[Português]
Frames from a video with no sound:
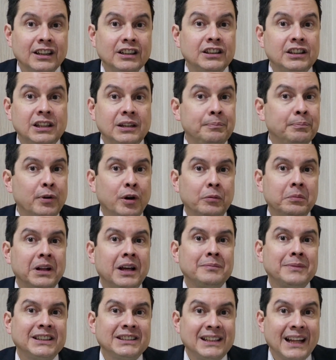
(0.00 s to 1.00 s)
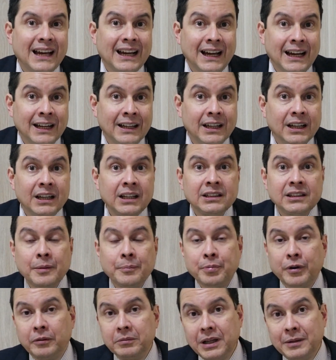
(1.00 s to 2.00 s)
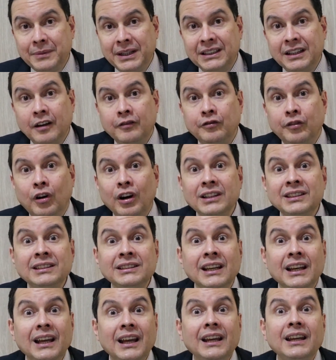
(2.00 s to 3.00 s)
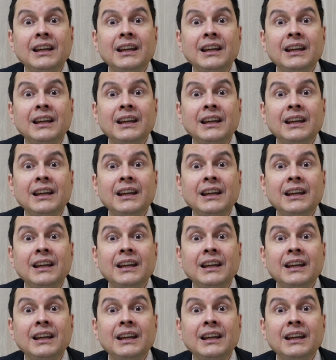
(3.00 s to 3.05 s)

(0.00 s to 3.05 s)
de problemas na garganta, problemas na voz,